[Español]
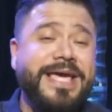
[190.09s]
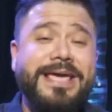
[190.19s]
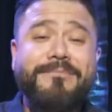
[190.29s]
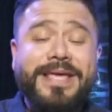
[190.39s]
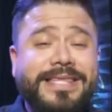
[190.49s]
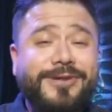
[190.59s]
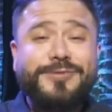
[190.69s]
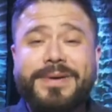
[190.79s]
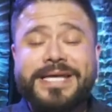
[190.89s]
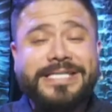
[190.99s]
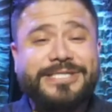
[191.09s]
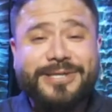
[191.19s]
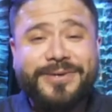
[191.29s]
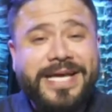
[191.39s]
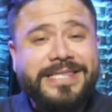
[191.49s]
Invítalos para que se
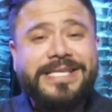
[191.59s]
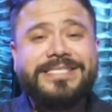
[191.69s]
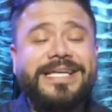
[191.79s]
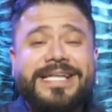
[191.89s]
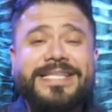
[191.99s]
conectes.